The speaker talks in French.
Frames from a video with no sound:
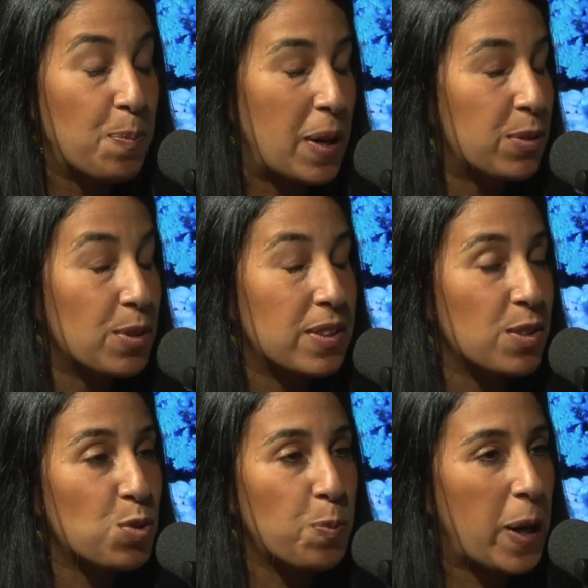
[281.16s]
plateau était
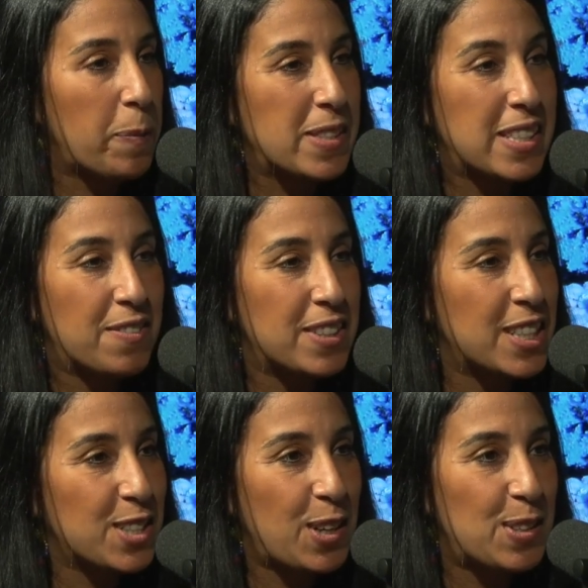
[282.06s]
super parce qu'il y avait
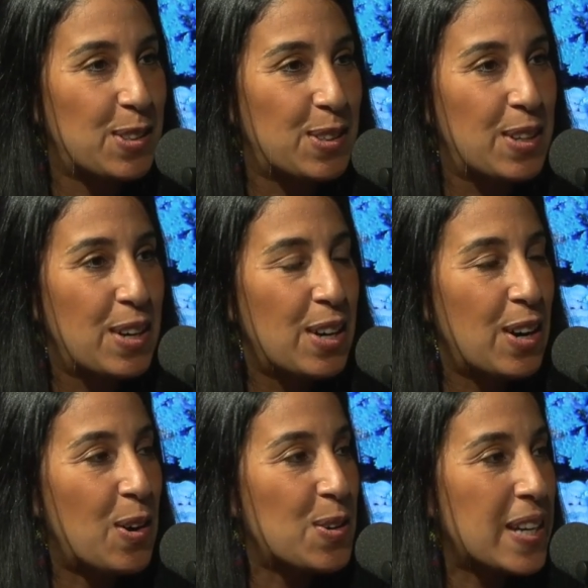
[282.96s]
des jeunes
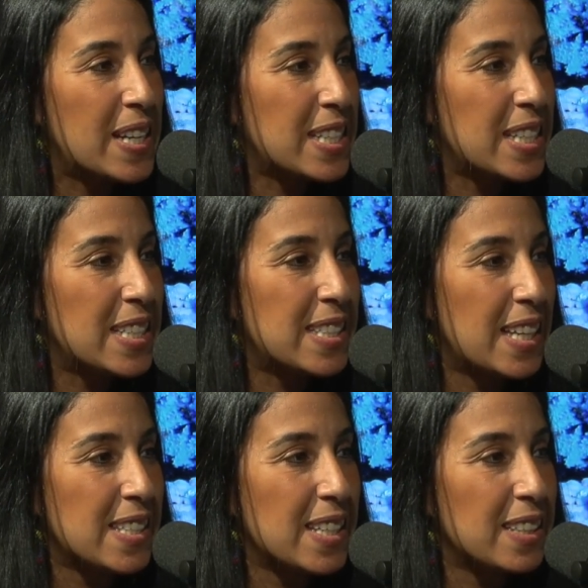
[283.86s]
engagés et
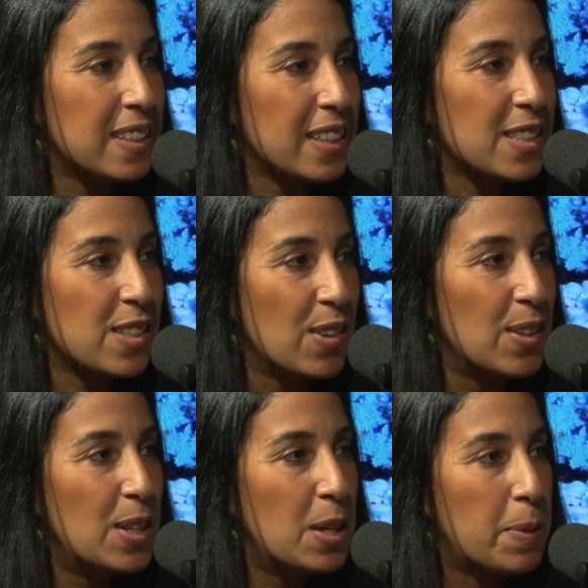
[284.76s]
c'était assez intéressant
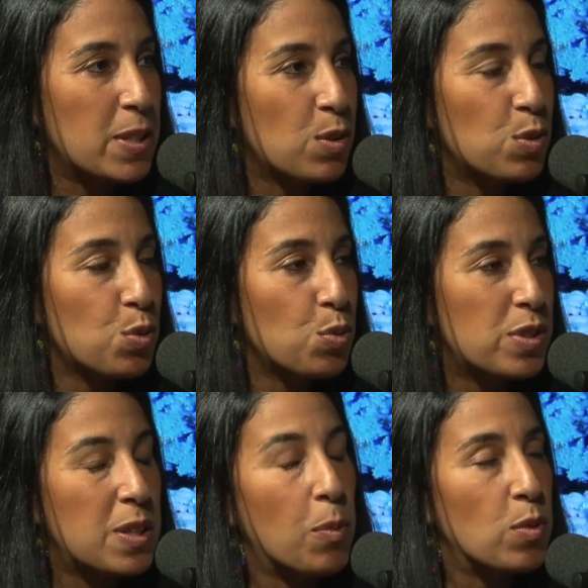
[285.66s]
parce que du coup,
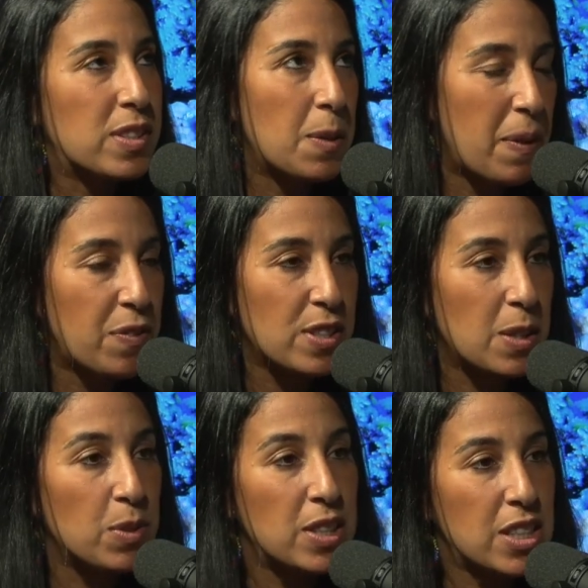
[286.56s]
c'était bon, c'était pas
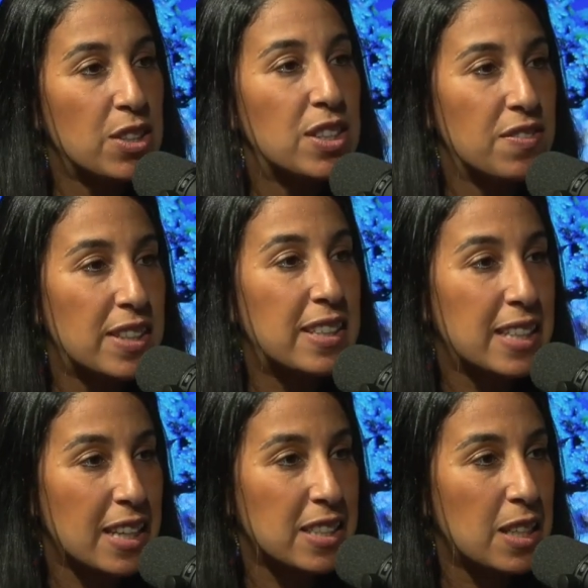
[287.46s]
forcément des jeunes qui venaient des
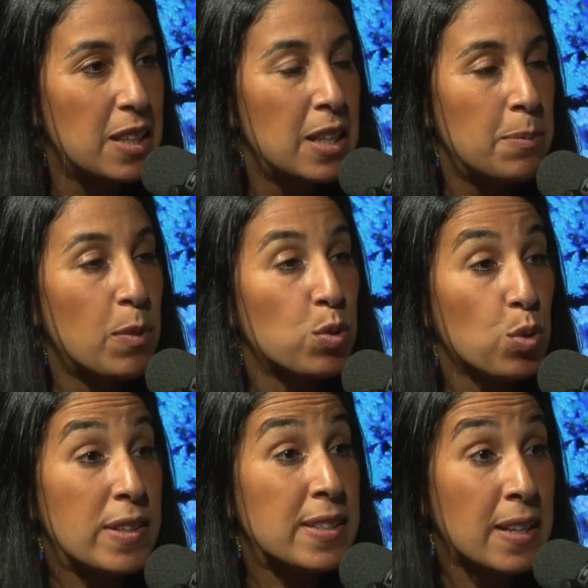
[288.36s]
quartiers, mais en tout
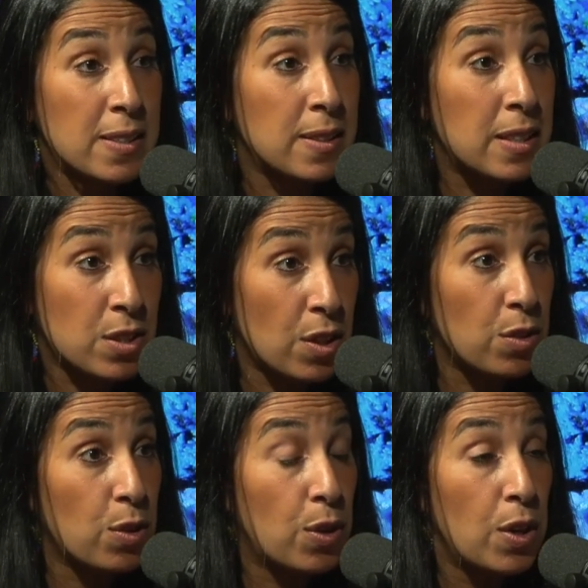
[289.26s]
cas, ça reste des
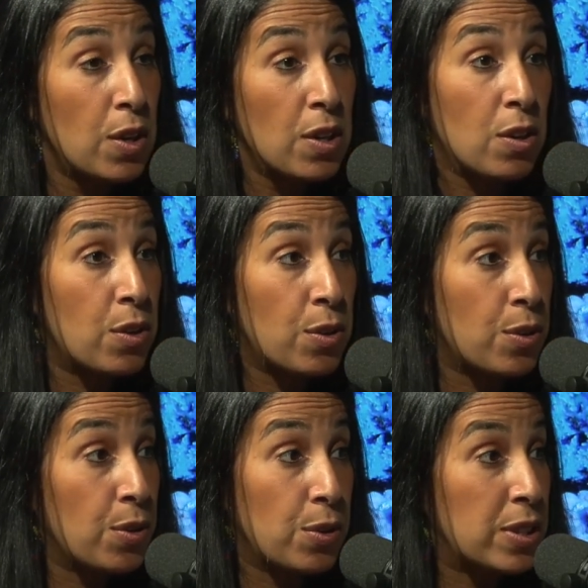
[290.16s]
jeunes, euh,
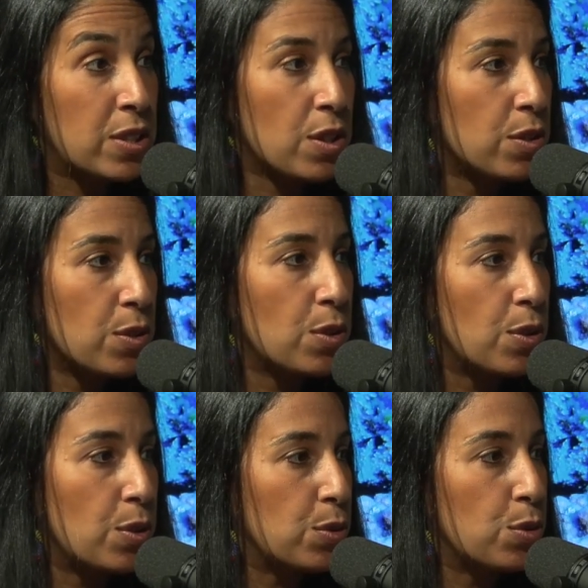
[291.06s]
euh, des jeunes
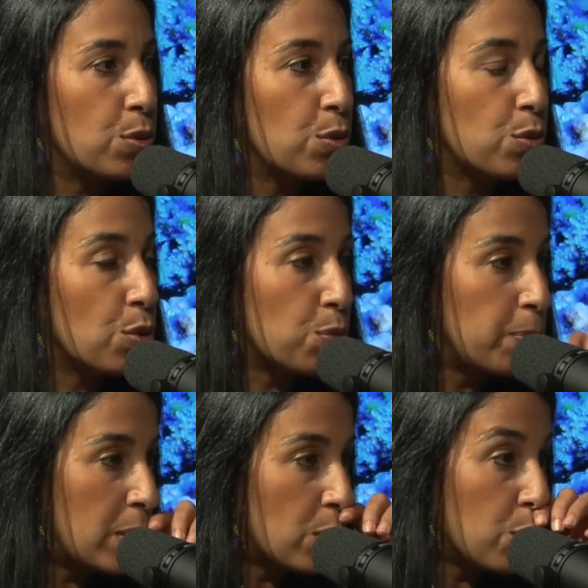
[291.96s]
euh, de d'autres
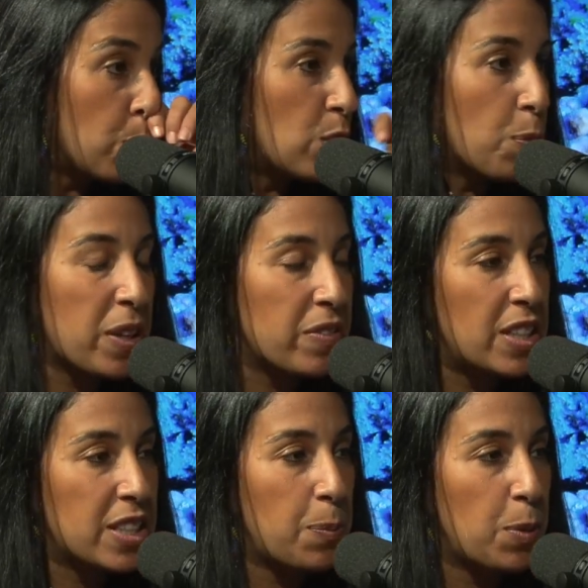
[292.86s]
milieux, de milieux
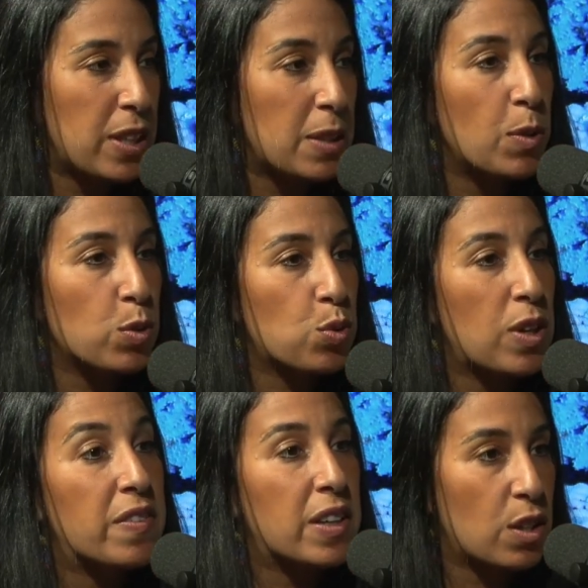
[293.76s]
privilégiés peut-être, mais en tout
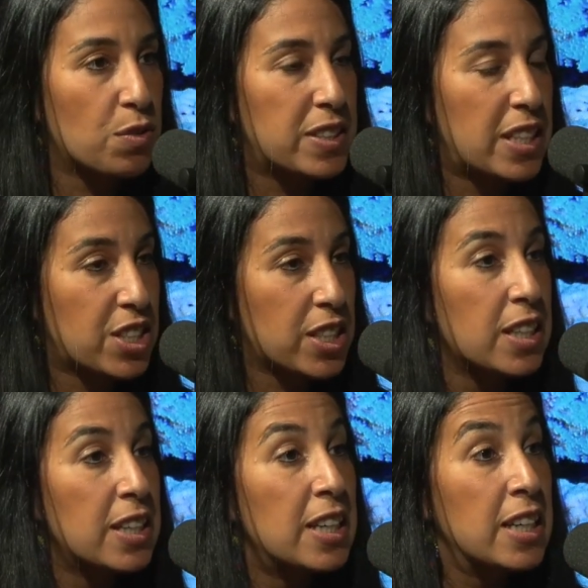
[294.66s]
cas avec l'envie d'agir.
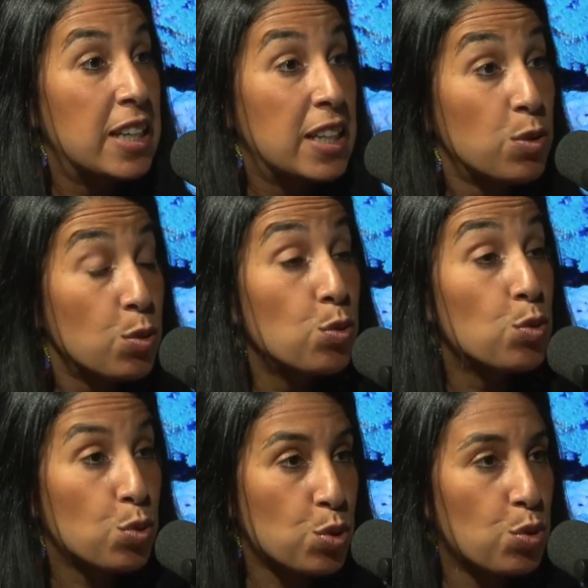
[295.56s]
Et nous, nous
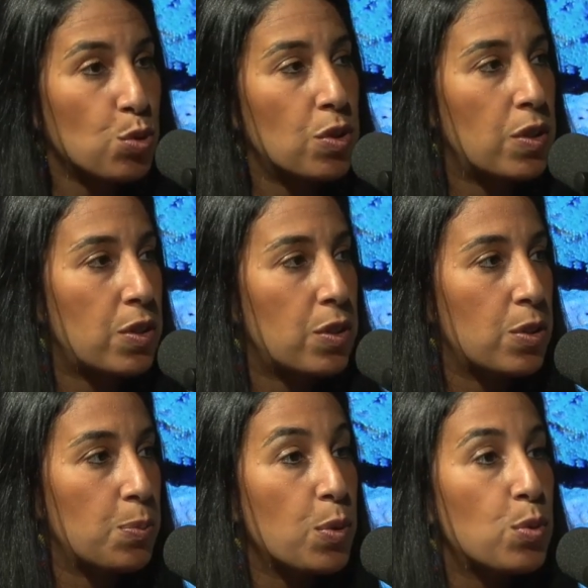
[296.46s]
touchons
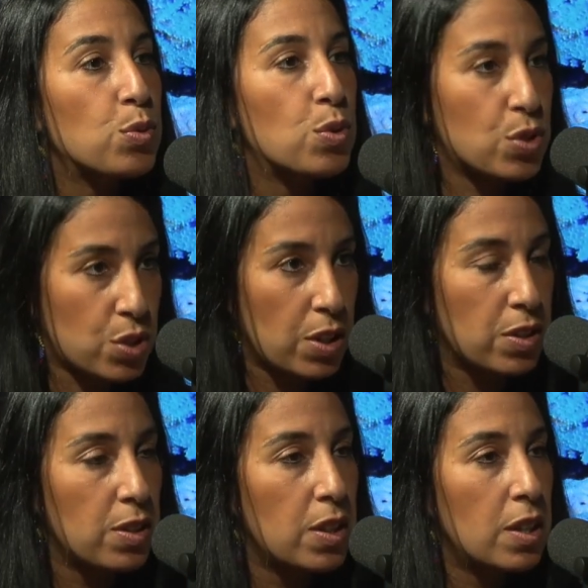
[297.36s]
beaucoup de
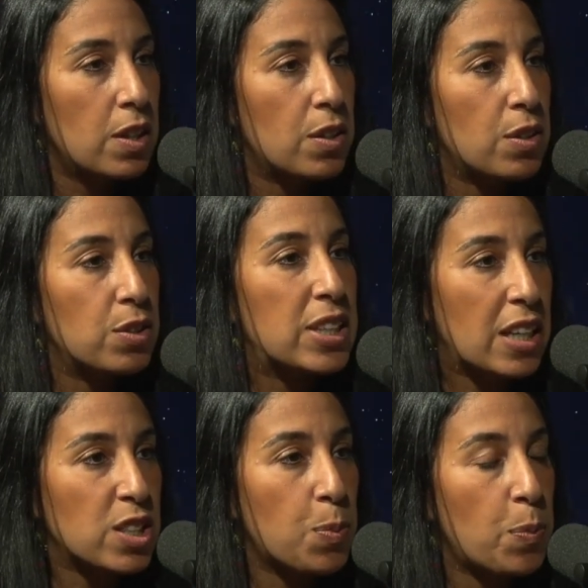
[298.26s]
jeunes euh, des
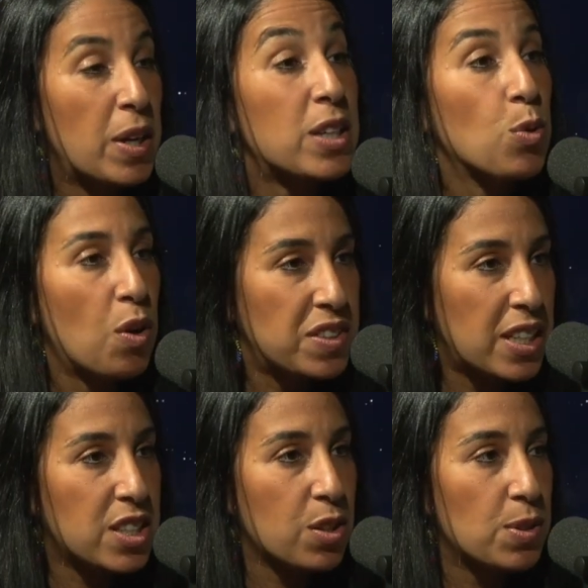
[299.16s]
quartiers populaires qui ont envie
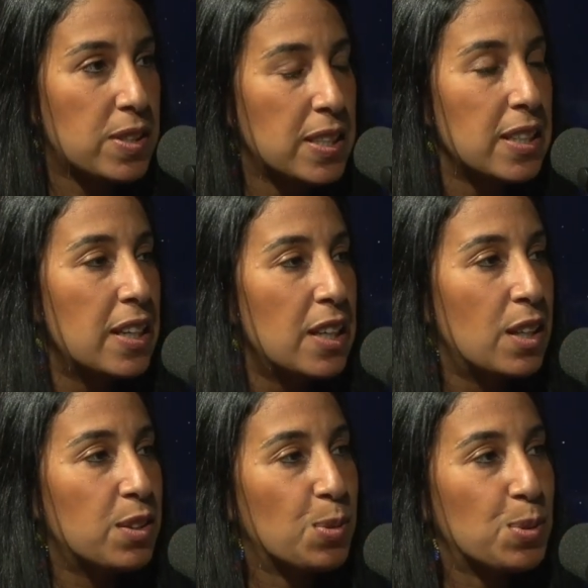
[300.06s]
d'agir aussi.
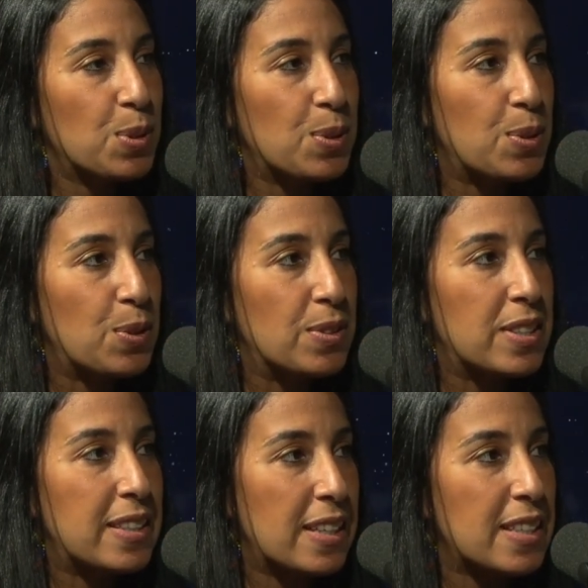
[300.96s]
Donc euh,
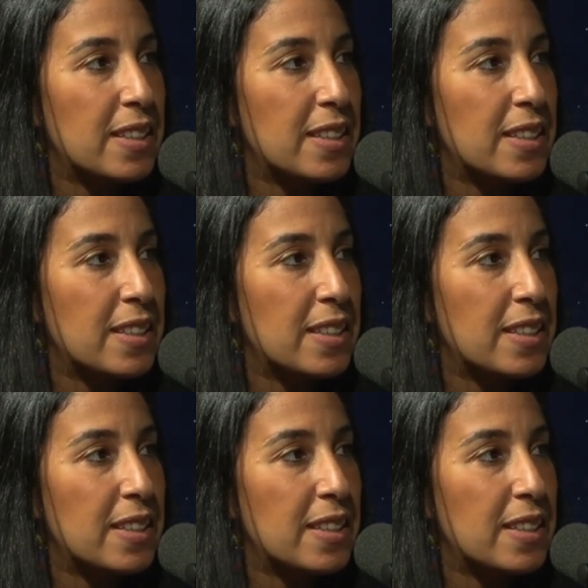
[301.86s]
c'est assez